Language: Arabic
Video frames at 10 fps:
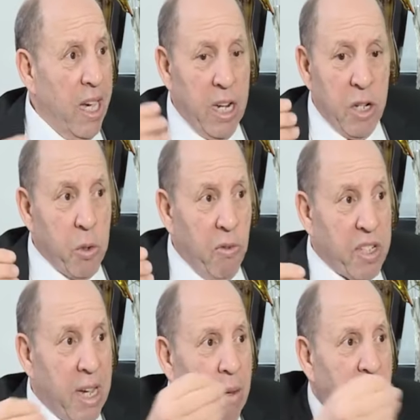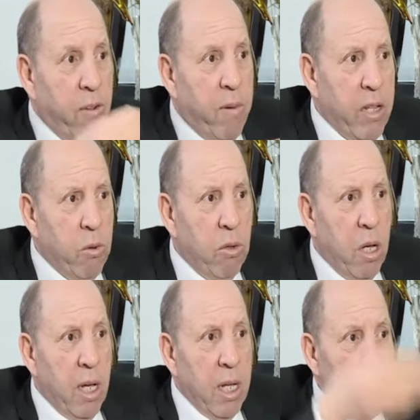انا نشوف ايش عمل في بلاده
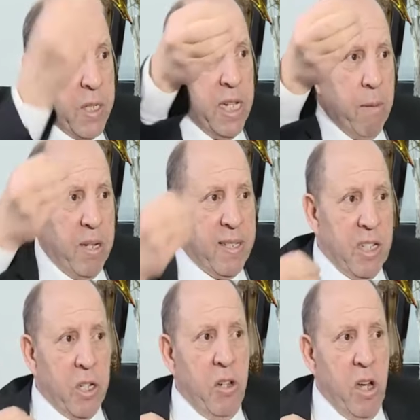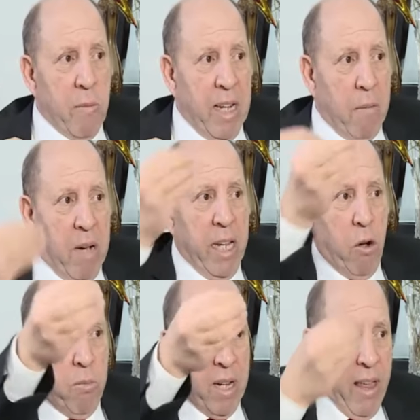جاب ليزانجينيور من المانيا
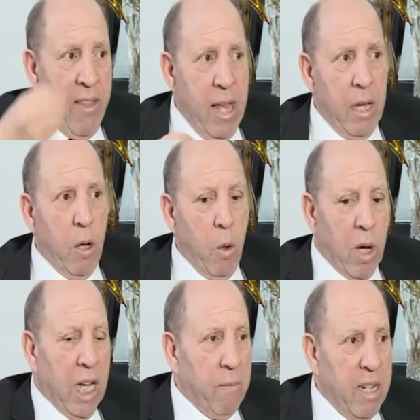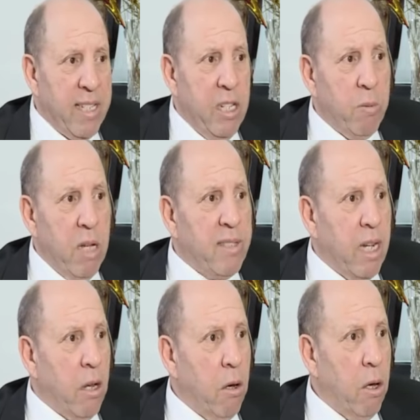ومن كذا وقال لهم ماليزيا وبداوا
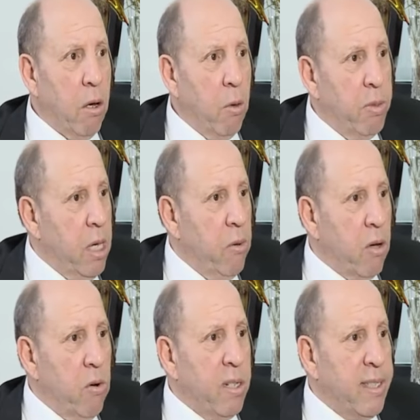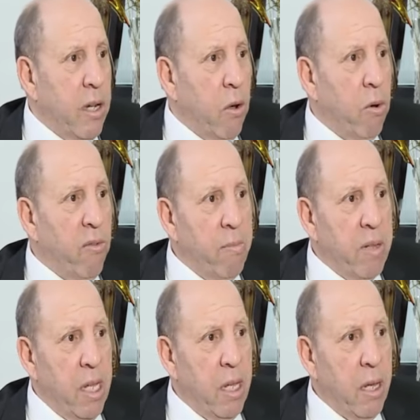يسنوا وبداوا يا خويا يسنوا
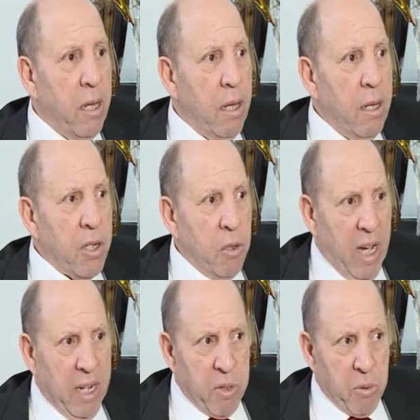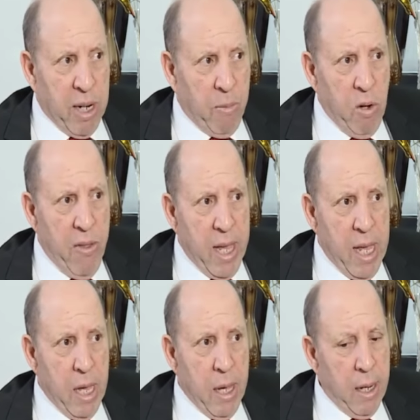فهمتني شنو احنا مش باش نعملوه
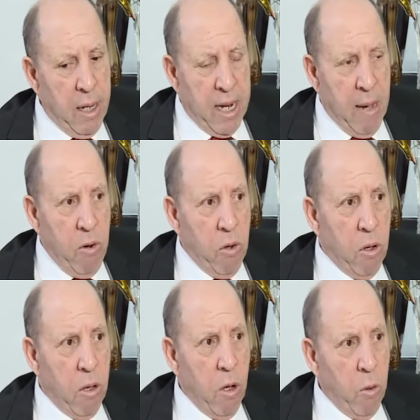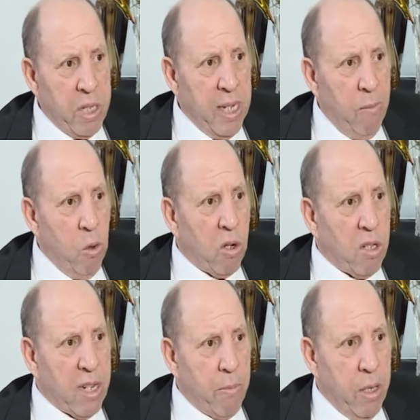هذاك لا نعملوه مش نعم. نعملوه
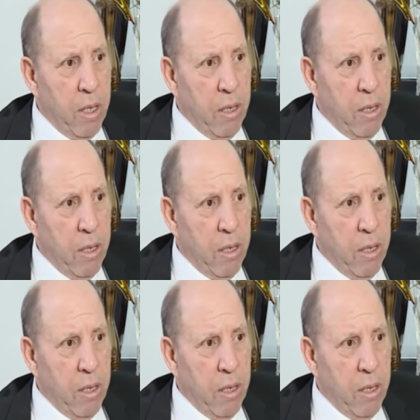قلت ربي